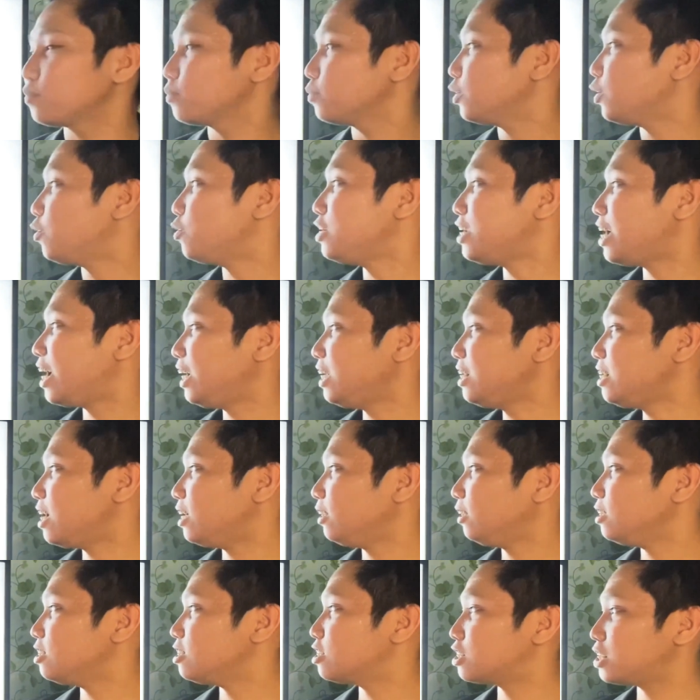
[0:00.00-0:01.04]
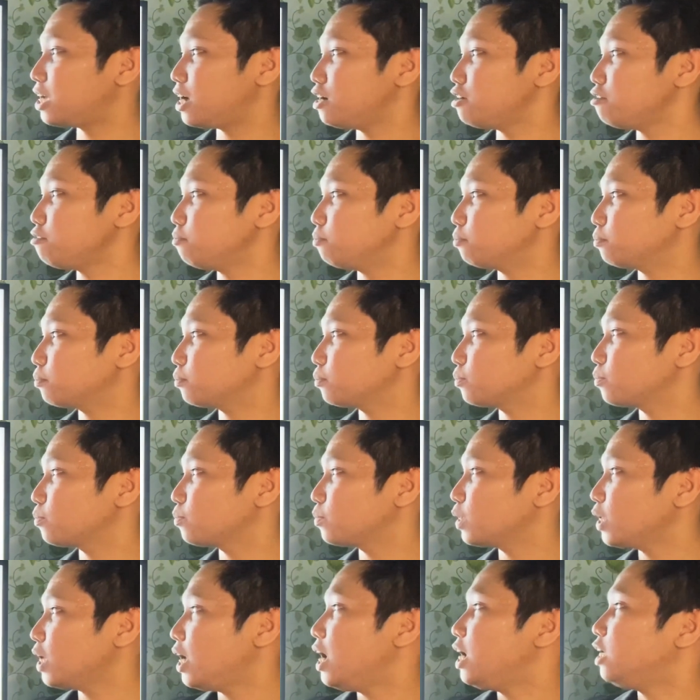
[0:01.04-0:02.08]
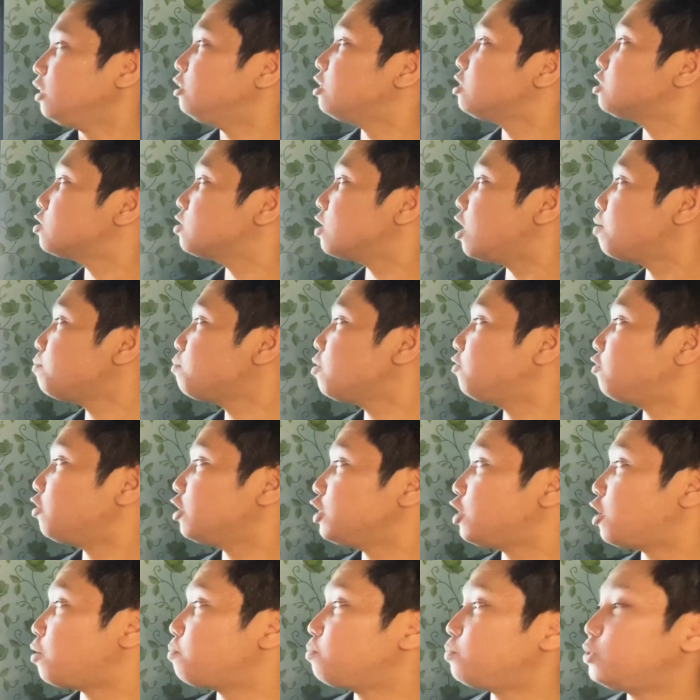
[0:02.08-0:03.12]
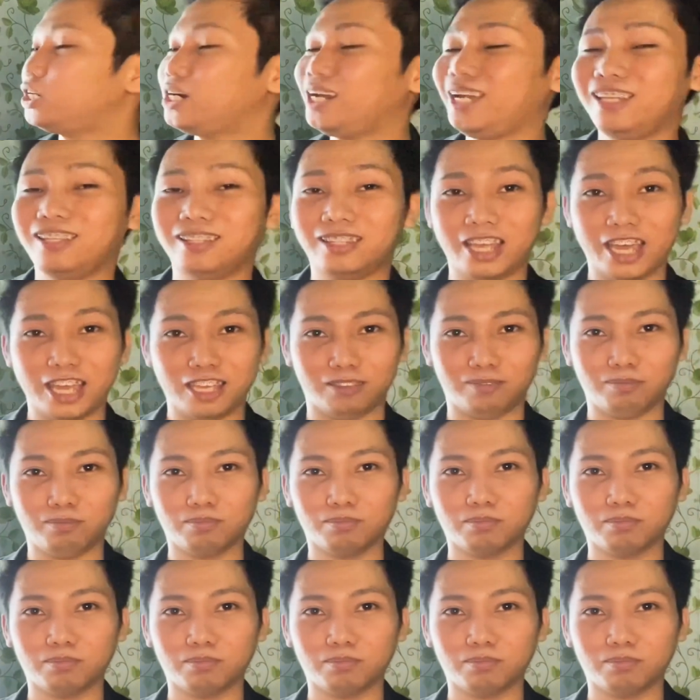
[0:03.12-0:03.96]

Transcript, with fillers: Unahin natin sa the sum of a number and 10.